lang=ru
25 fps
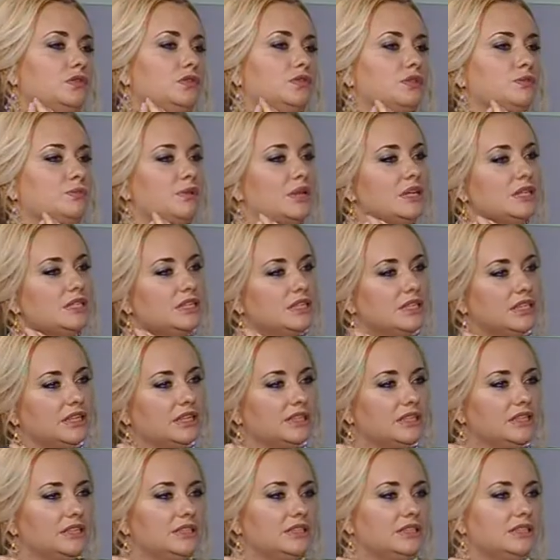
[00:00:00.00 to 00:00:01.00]
себя с
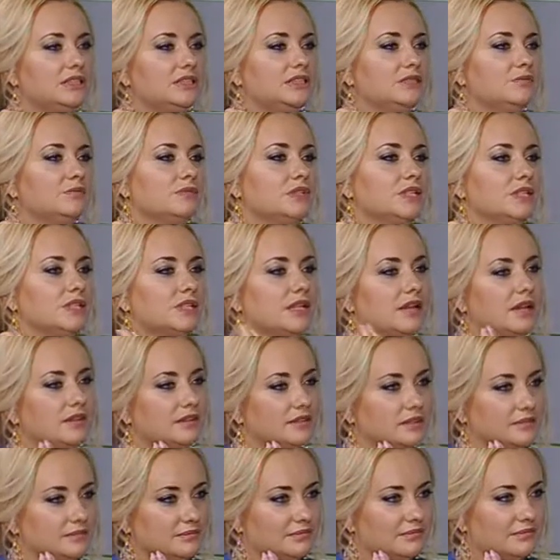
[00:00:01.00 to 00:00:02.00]
ней единым
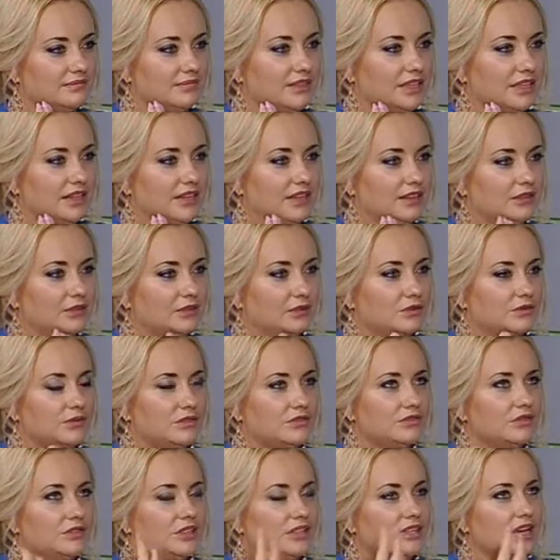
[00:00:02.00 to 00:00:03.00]
целым. То
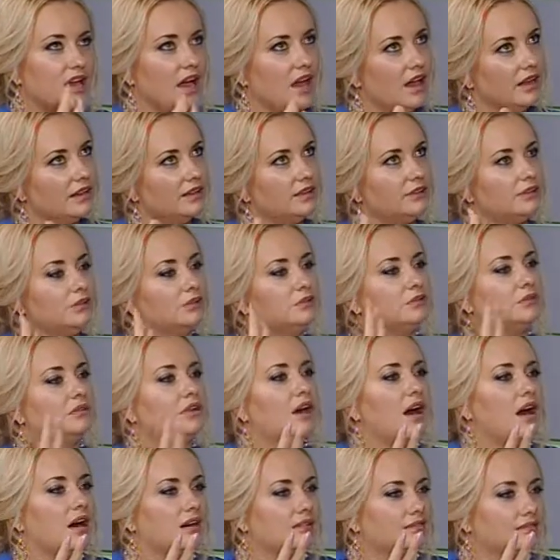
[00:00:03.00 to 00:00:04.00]
есть вот я и
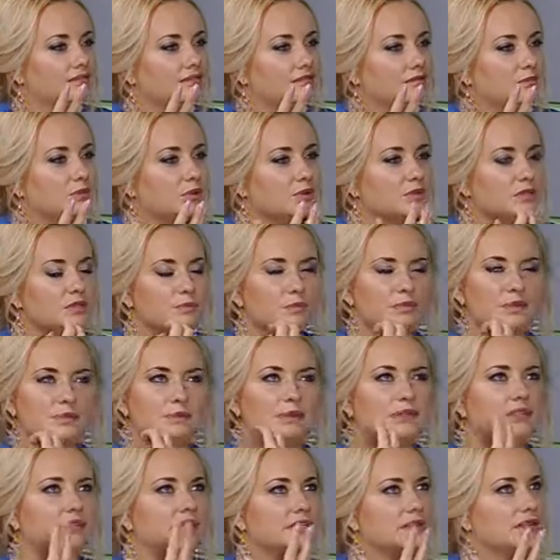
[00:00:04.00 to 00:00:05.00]
Луна, Просто
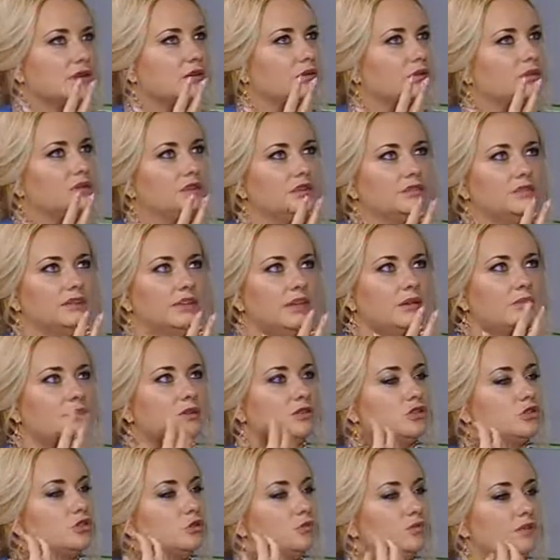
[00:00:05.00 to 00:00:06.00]
посмотреть какое-то
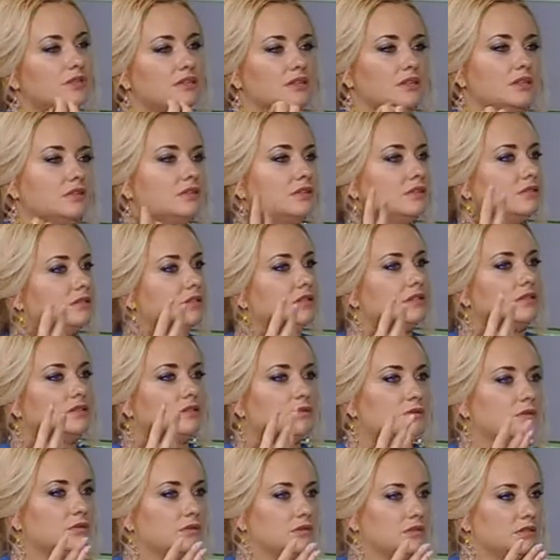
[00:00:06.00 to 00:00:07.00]
время, чтобы с ней
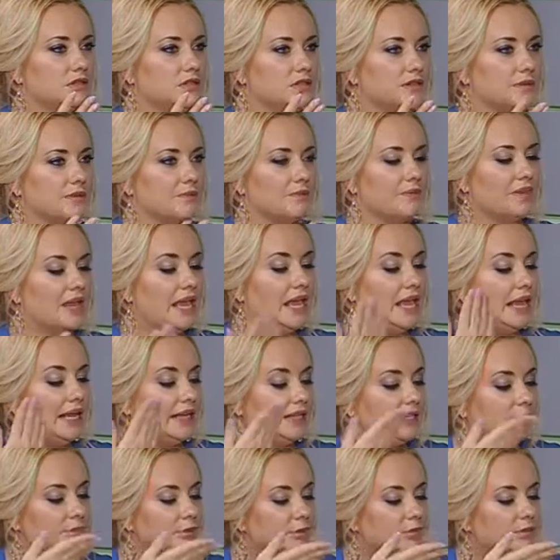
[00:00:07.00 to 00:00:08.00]
сонастроиться.
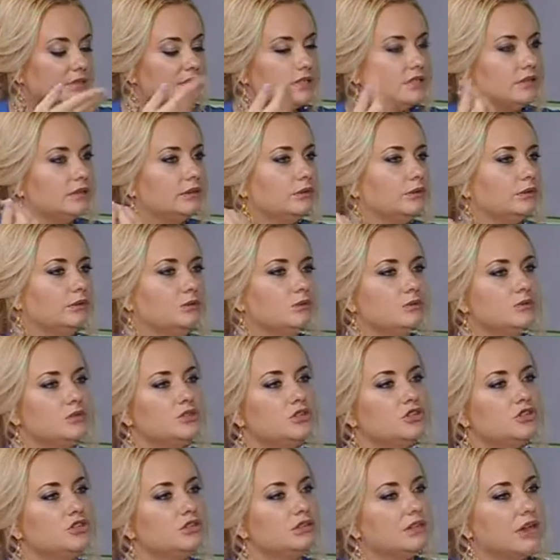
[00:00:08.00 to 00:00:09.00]
И попросить Луну
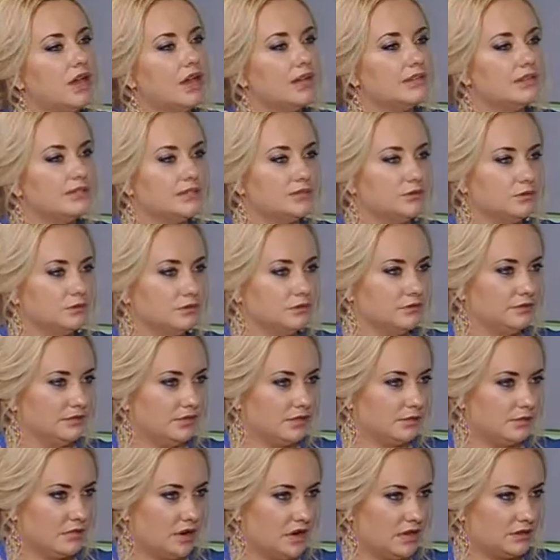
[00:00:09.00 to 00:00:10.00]
считать эту
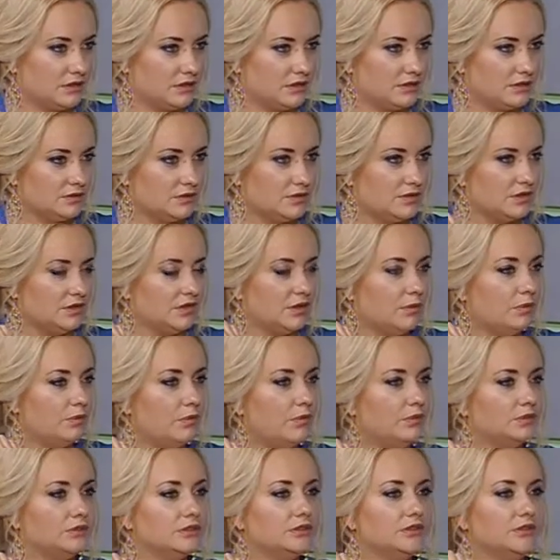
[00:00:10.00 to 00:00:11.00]
информацию и
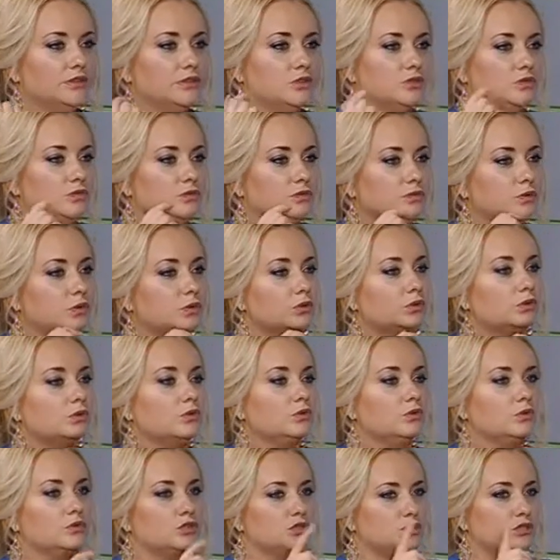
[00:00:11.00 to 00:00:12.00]
наполнить нашу воду
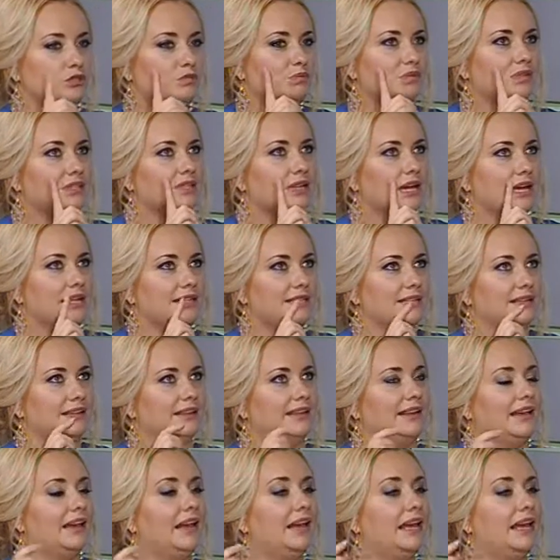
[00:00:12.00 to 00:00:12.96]
очень обязательно